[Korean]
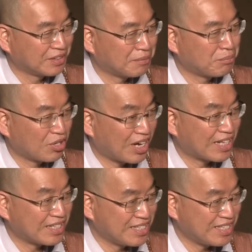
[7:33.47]
연보를
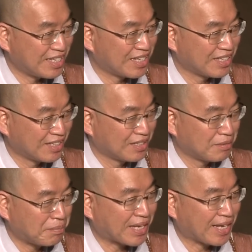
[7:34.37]
하든지
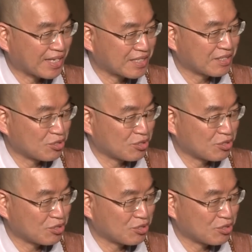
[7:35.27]
밖에 가서